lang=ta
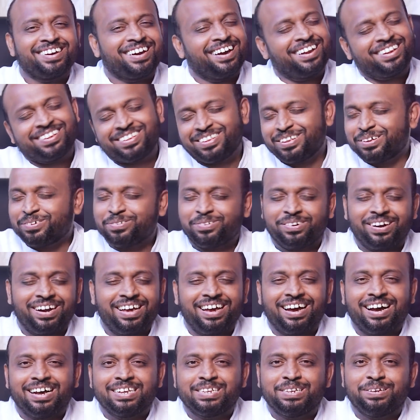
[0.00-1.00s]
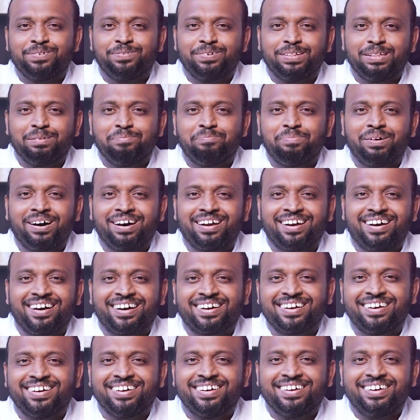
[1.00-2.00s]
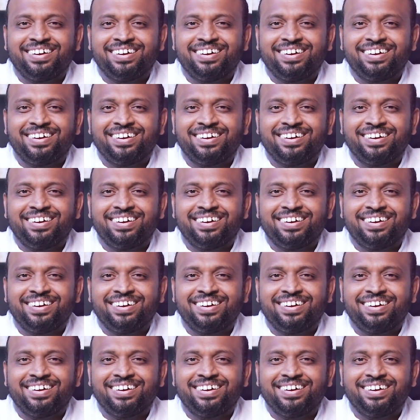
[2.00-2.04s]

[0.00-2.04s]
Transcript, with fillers: கர்த்தர் உங்களை ஆசிர்வதிப்பாராக